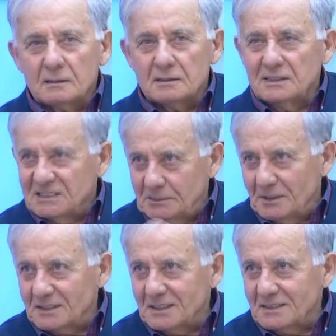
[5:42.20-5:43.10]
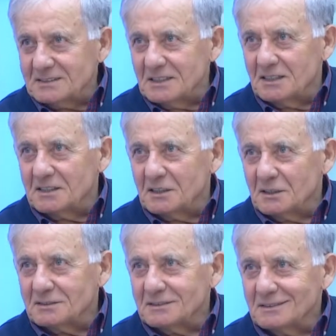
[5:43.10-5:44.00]
itibardan ziyade
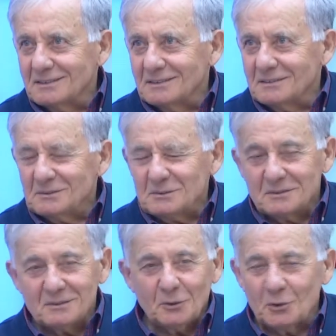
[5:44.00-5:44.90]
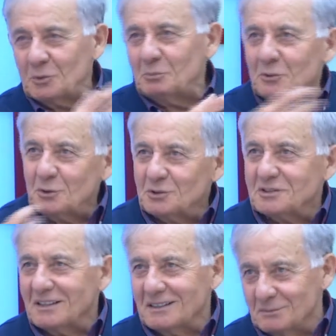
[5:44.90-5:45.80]
onun bunun
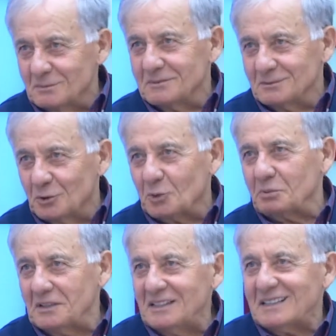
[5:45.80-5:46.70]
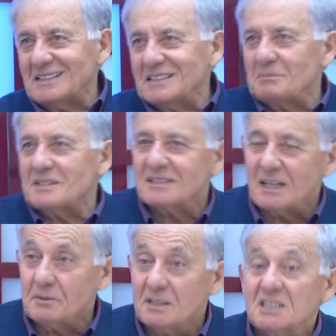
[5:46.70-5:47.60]
işte torpillerin girmesi
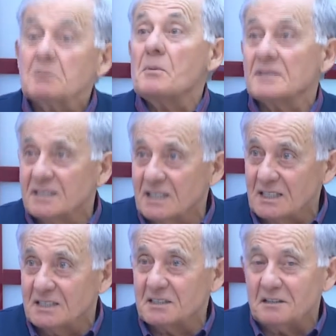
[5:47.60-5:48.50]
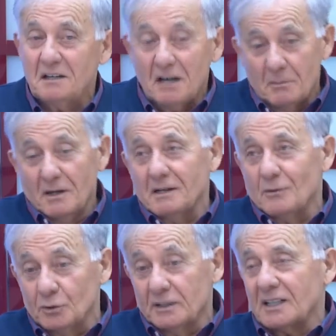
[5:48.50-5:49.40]
tabi girmesi gerekir ama
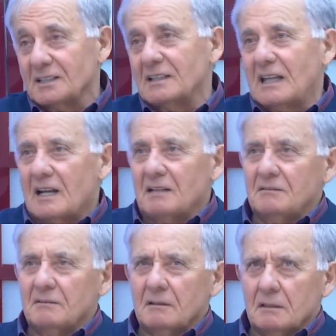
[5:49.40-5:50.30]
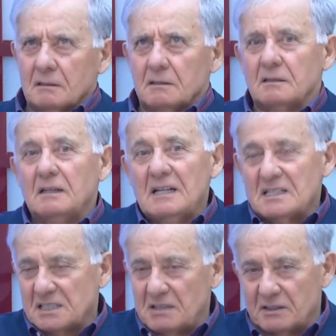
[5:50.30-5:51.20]
onlara değer e,
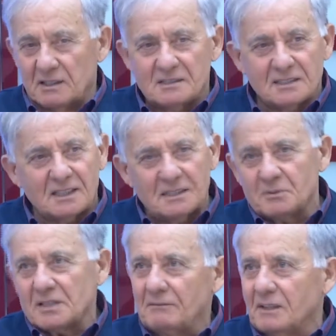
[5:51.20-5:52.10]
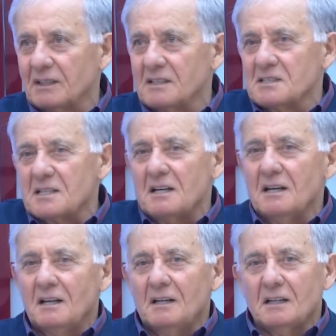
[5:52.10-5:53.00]
şey verilince imkan verilince
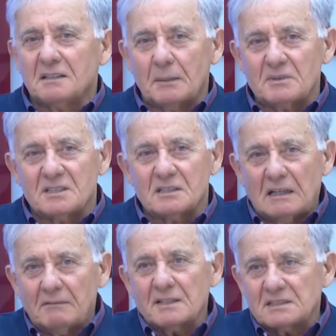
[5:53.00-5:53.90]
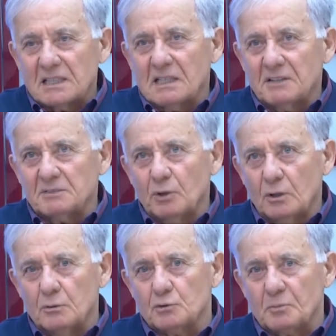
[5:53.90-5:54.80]
e tabii ki yavaş da yavaş böyle
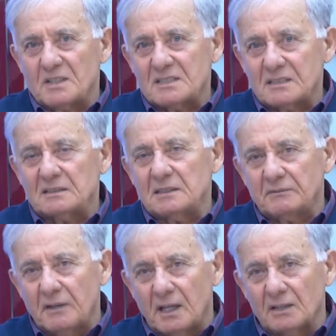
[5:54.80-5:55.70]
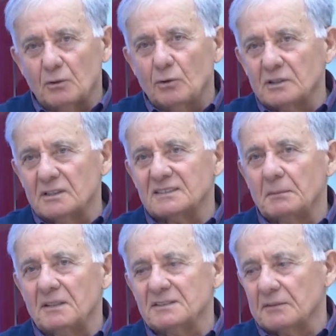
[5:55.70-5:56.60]
3-5 yıllık veya 10 yıllık
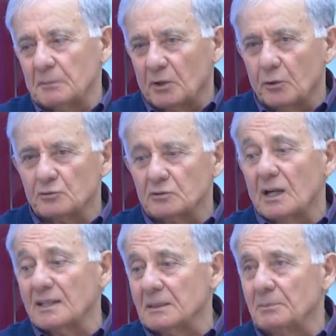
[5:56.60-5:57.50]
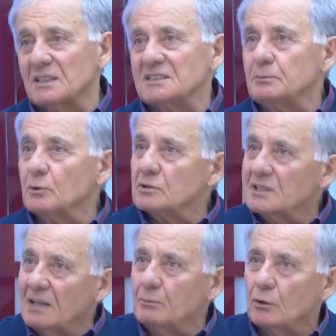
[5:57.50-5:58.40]
zaman zarfına bakıyorsun ki altyapıda sporcu
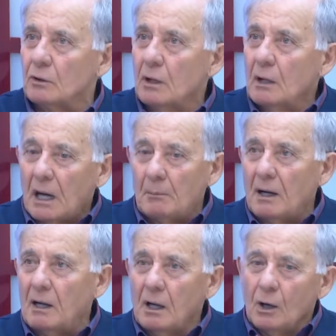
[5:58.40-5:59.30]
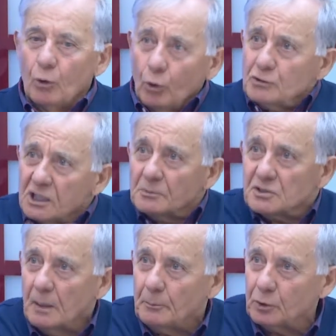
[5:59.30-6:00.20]
gelmiyor. Ama o takım
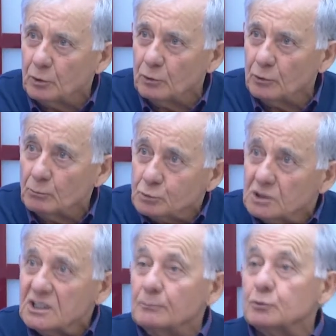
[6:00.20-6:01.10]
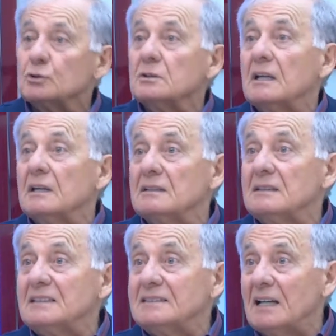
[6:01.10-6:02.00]
şampiyon oluyor. Mutlaka evet. bunun e,
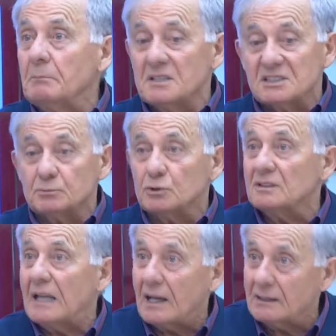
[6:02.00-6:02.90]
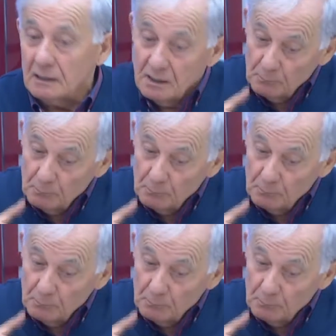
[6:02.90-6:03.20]
irdelenmesi, bunun değerli, bu